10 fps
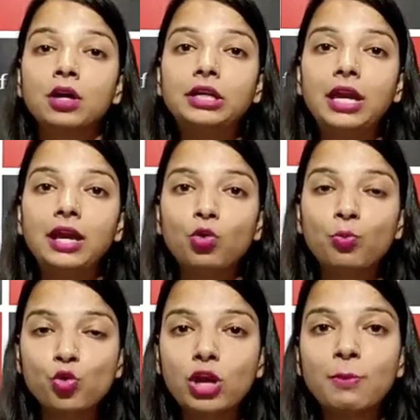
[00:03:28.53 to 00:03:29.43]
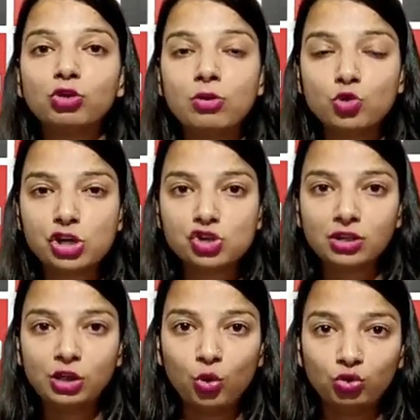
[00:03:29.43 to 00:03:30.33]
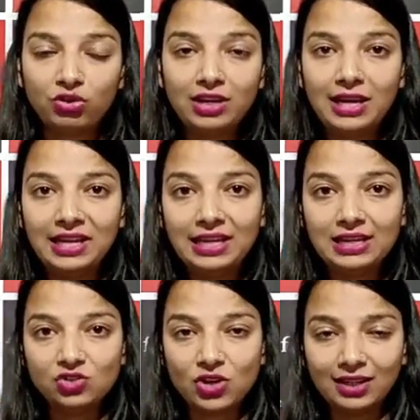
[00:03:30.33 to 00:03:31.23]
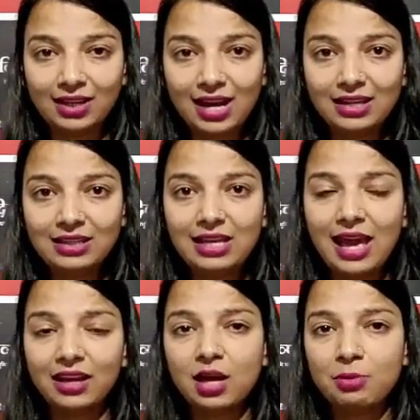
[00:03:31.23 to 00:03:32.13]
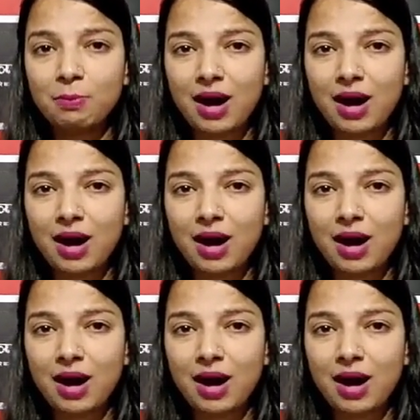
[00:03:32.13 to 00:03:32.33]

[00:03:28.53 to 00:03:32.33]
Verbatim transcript: ये उप मुख्यमंत्री मुकेश अग्निहोत्री ने ही जानकारी दी है कि अभी